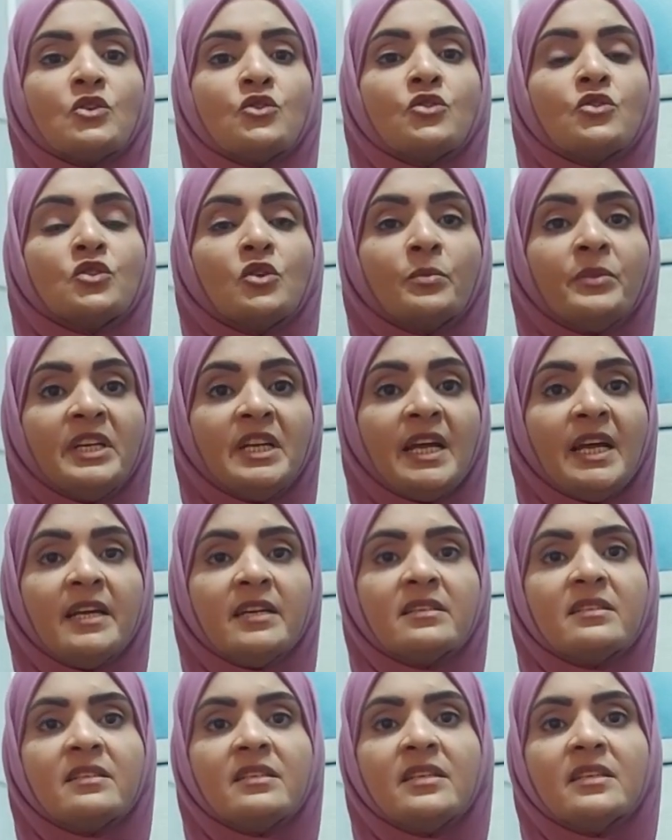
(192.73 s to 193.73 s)
جزء من
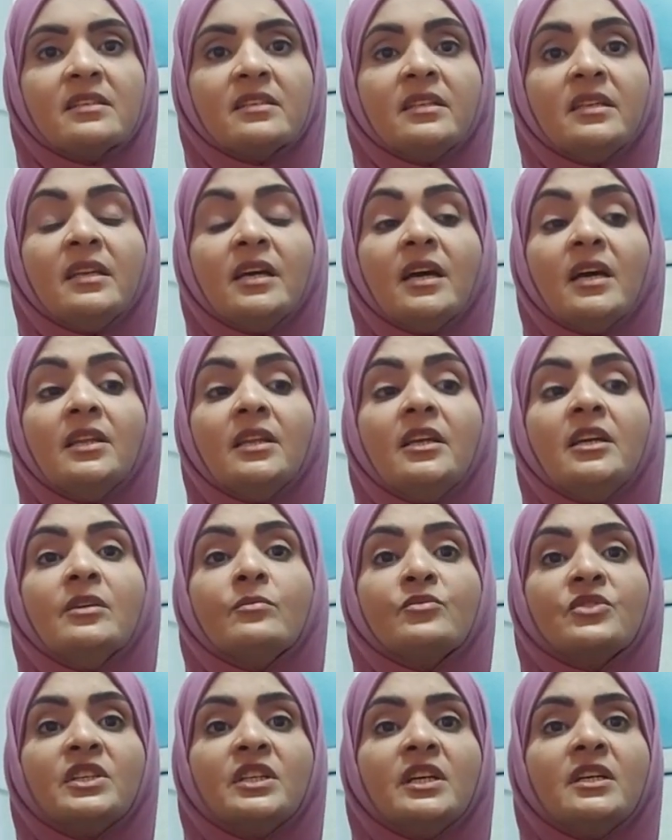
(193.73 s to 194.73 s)
الحياه السياسيه هذه
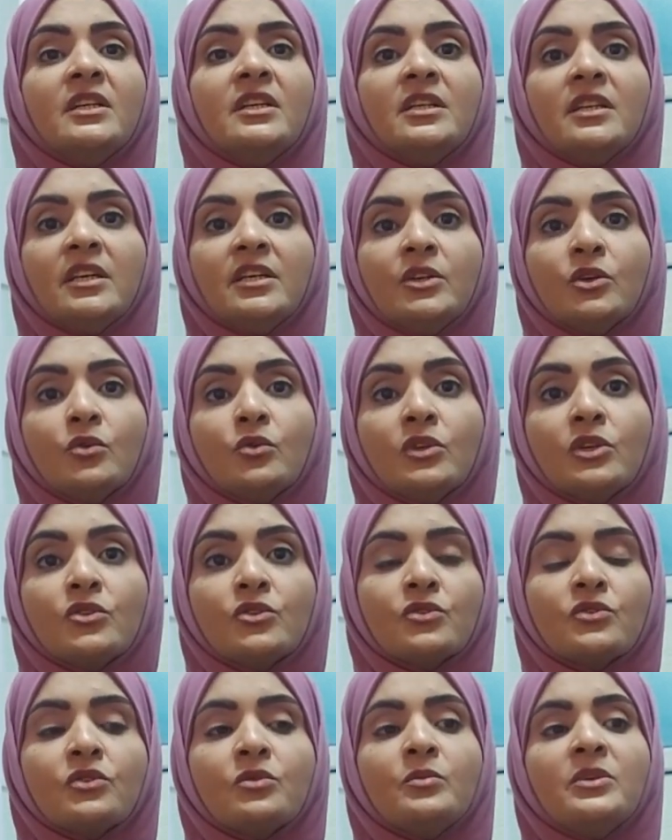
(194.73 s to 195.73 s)
امتنعن انها يكون
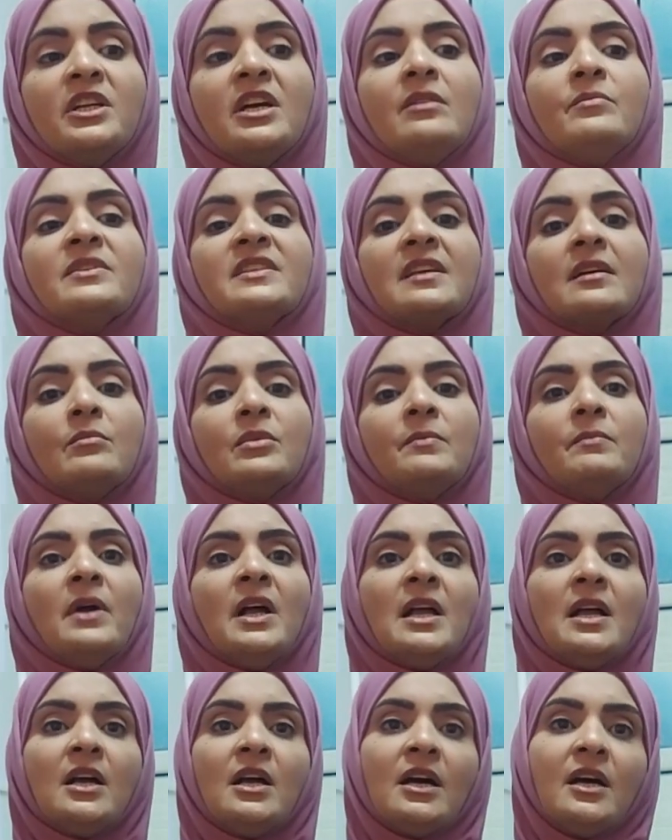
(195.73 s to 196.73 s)
جزء منها بسبب
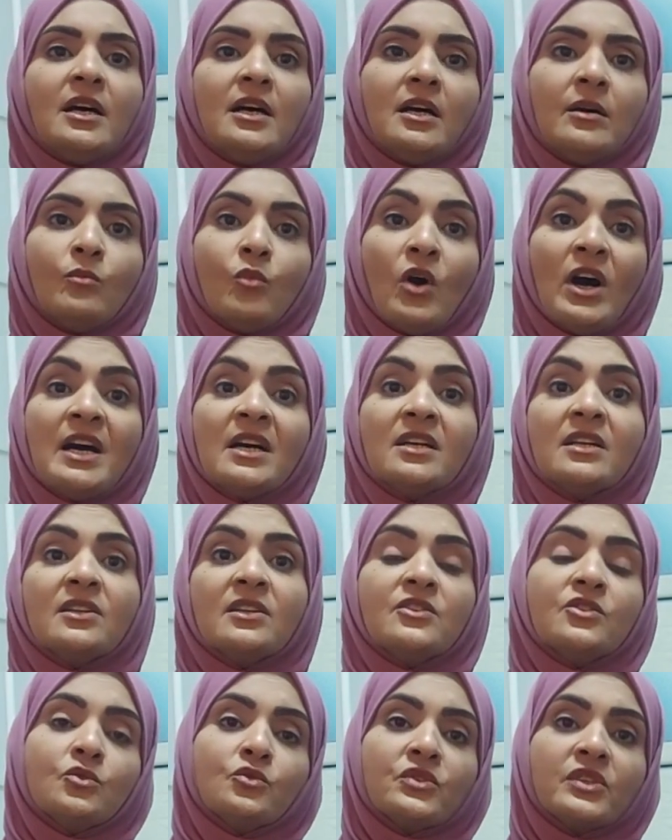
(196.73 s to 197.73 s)
آه،
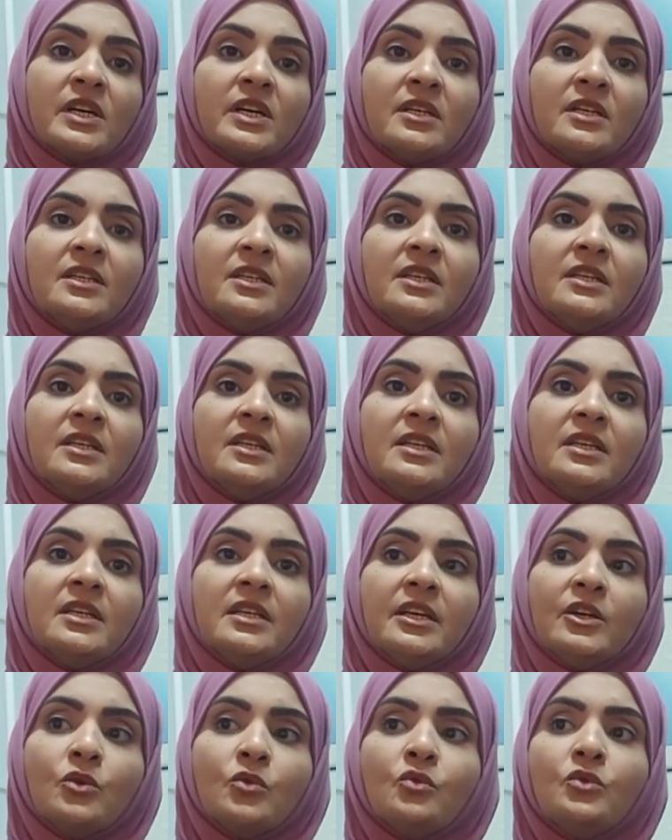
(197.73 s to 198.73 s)
معارضه اسرهن انها
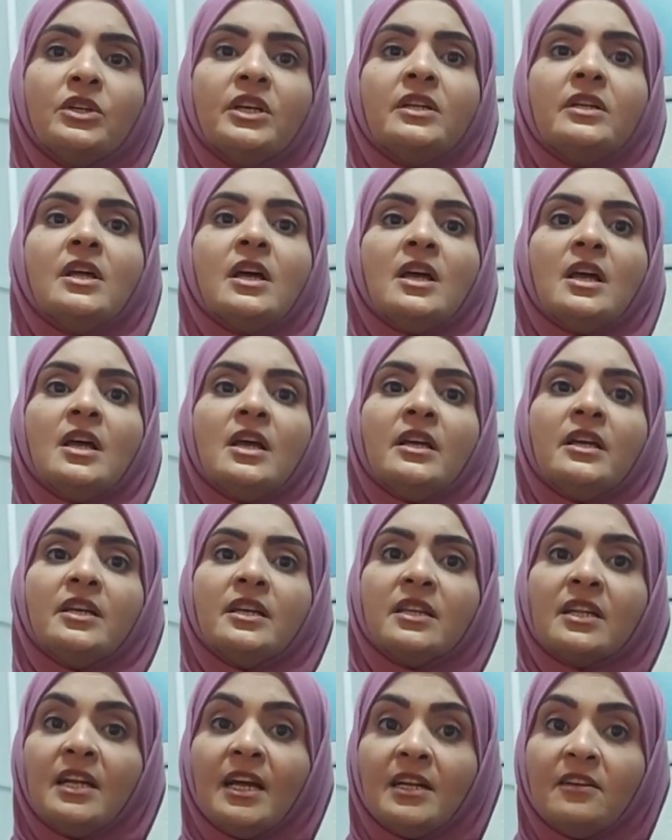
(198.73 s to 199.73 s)
هن يكون
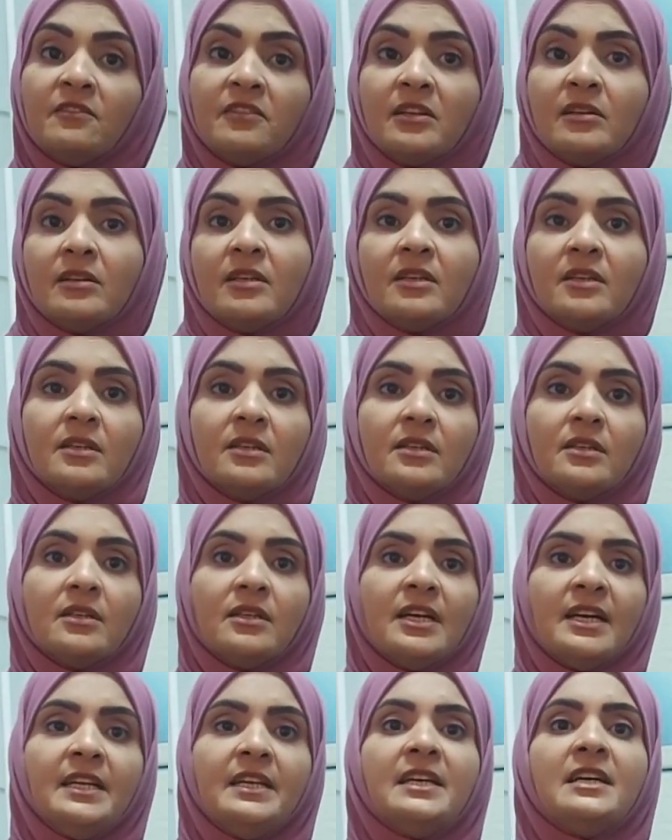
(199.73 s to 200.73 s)
يطلعن في
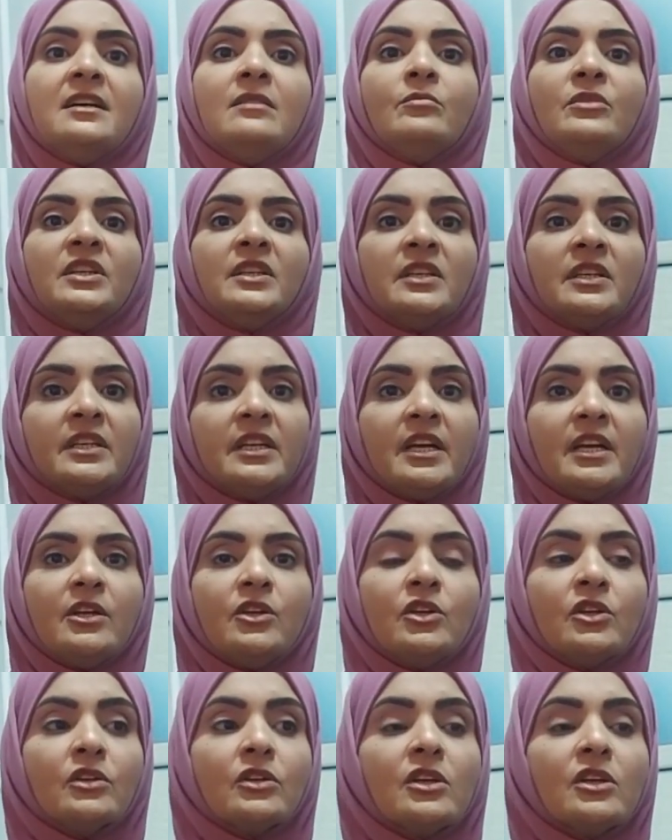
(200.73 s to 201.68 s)
الاعلام ان